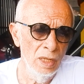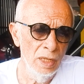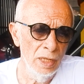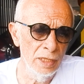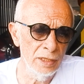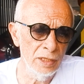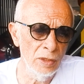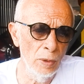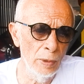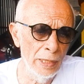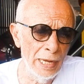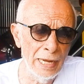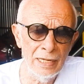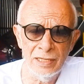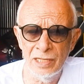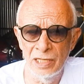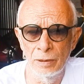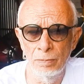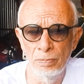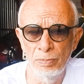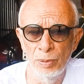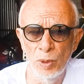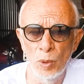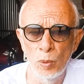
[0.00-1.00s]
Então é
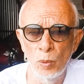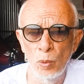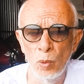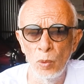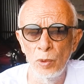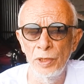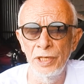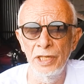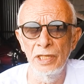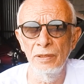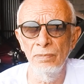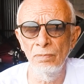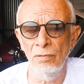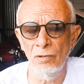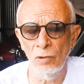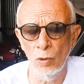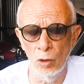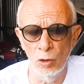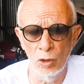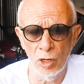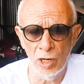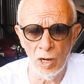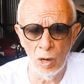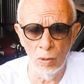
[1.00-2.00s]
assim, procurem
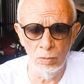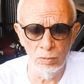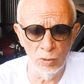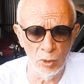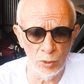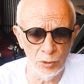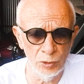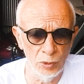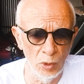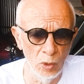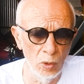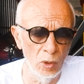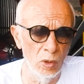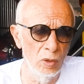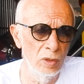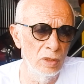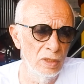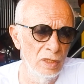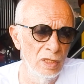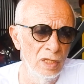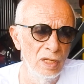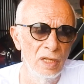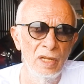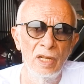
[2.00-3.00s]
colocar um motor